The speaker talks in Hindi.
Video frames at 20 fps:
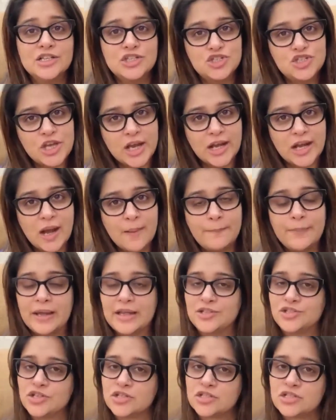चेकअप
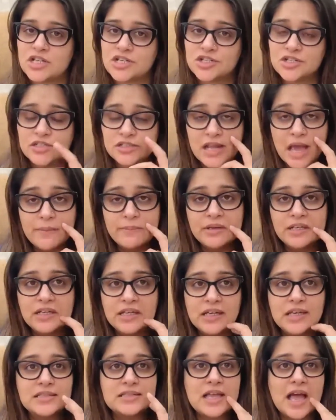एंड जेस्टेशनल
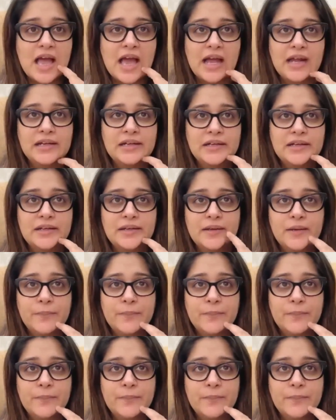डायबिटीज़ एंड